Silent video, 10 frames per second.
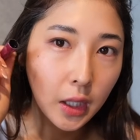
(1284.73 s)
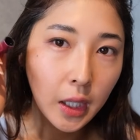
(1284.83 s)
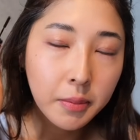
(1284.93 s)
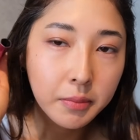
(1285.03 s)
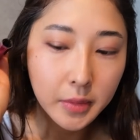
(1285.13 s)

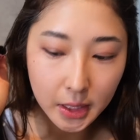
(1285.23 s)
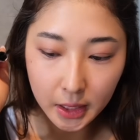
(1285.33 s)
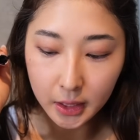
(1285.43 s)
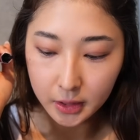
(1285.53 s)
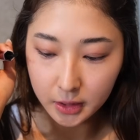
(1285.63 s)
あんま
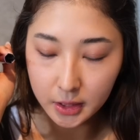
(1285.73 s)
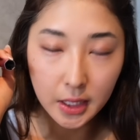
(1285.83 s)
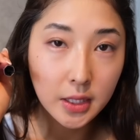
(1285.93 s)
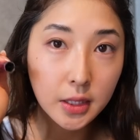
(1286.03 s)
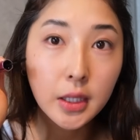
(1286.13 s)
りつ
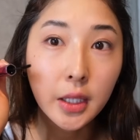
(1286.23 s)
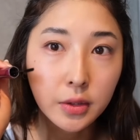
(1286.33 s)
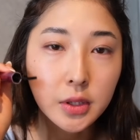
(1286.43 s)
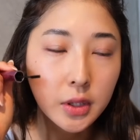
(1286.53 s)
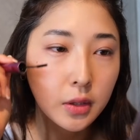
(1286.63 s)
けすぎないよ
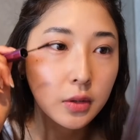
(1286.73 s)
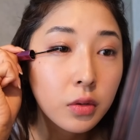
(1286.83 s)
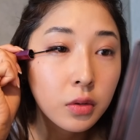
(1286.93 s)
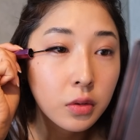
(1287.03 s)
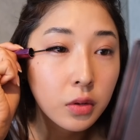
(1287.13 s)
うにしてる
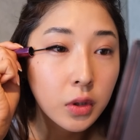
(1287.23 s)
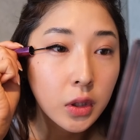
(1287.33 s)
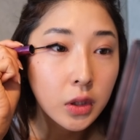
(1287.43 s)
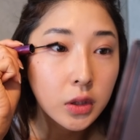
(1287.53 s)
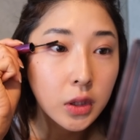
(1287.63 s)
本当に